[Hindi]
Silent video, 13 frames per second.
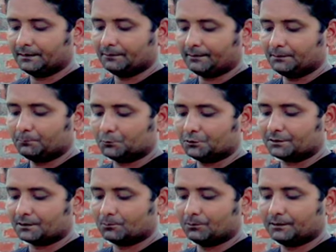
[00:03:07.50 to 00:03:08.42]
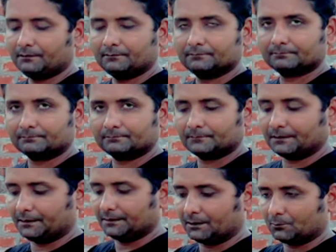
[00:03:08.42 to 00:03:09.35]
ये वाली पोजीशन होगी
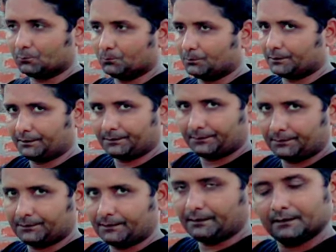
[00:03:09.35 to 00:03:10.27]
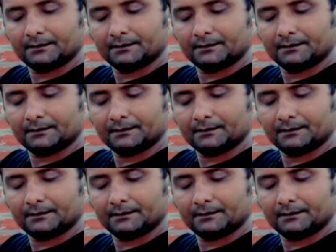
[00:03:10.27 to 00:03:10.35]
इधर को होगी ठीक